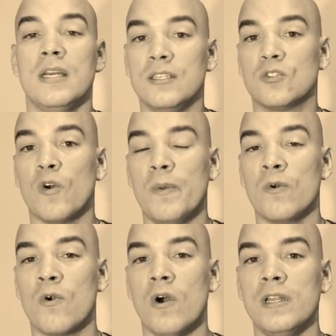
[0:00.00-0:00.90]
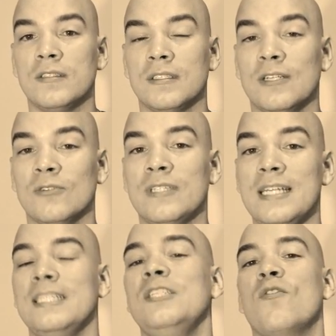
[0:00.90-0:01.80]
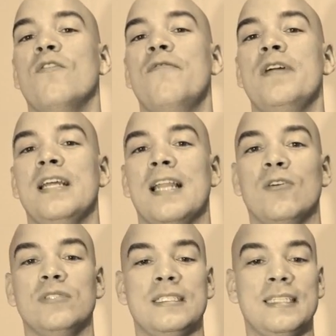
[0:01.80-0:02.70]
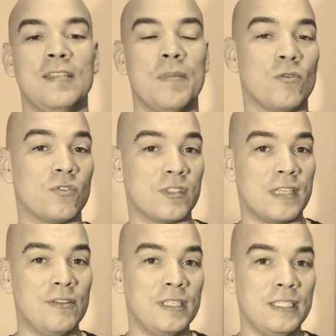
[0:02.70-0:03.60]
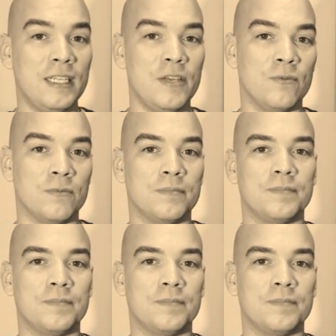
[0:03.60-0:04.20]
E sobre Ungoliant não deixem de conferir lá o TT número 131.